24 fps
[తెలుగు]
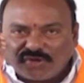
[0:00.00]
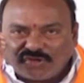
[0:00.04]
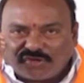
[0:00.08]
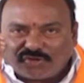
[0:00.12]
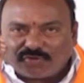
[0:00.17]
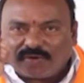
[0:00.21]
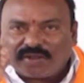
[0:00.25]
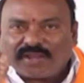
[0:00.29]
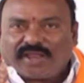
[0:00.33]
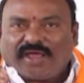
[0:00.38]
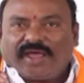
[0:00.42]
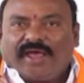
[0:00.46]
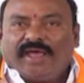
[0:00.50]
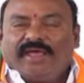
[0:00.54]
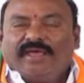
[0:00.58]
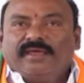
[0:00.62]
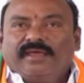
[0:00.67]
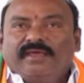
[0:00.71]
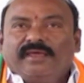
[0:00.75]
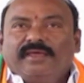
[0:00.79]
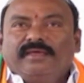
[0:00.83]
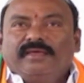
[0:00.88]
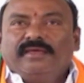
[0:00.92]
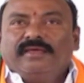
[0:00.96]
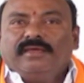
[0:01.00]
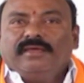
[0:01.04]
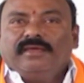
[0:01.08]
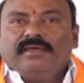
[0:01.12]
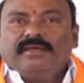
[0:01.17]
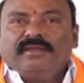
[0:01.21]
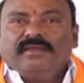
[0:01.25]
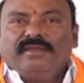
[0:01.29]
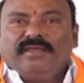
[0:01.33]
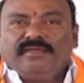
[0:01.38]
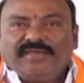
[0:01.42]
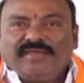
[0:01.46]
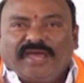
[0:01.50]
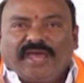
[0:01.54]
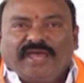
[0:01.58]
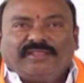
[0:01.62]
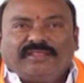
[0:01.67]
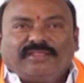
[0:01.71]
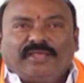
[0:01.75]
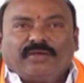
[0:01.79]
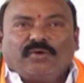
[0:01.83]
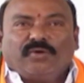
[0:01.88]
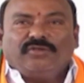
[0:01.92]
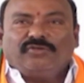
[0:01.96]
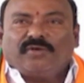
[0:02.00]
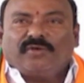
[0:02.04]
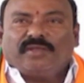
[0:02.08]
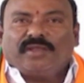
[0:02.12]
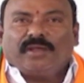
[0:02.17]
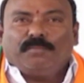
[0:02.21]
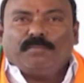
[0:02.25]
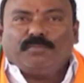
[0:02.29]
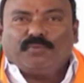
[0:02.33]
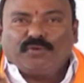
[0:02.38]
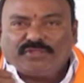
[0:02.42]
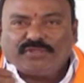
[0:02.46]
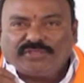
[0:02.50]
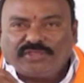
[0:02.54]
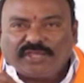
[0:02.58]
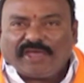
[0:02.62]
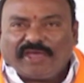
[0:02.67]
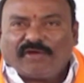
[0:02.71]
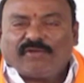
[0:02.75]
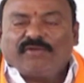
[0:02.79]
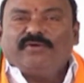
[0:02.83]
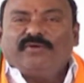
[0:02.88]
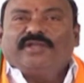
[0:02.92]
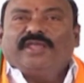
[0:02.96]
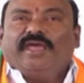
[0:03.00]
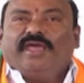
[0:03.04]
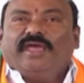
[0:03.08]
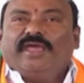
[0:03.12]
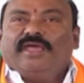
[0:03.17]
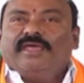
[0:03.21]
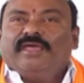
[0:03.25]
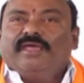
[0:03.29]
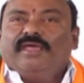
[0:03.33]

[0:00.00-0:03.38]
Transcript: కొంచెం నిజాయితీ కొంచెం బుద్ధి అని ఉంటే